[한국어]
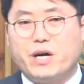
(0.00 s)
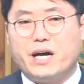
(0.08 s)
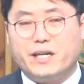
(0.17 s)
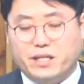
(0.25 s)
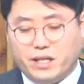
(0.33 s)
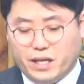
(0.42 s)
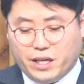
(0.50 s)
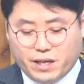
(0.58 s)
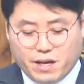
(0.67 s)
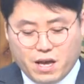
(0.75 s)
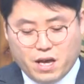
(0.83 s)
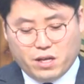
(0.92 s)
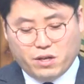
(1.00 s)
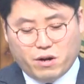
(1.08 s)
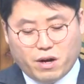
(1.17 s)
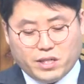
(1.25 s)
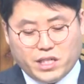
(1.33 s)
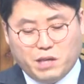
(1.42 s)
아이들이 여러
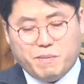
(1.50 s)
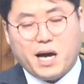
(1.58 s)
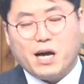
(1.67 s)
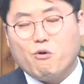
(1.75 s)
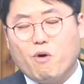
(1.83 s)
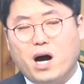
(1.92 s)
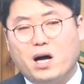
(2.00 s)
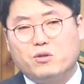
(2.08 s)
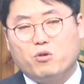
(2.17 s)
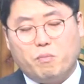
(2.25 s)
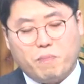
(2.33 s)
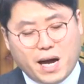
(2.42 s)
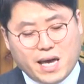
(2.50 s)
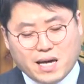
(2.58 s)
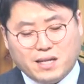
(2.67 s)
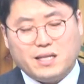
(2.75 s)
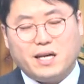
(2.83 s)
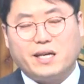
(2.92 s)
가지 입양과 또
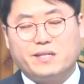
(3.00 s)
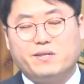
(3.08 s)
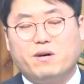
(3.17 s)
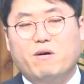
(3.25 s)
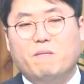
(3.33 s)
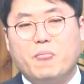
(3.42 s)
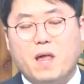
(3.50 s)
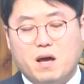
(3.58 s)
파양을 당해서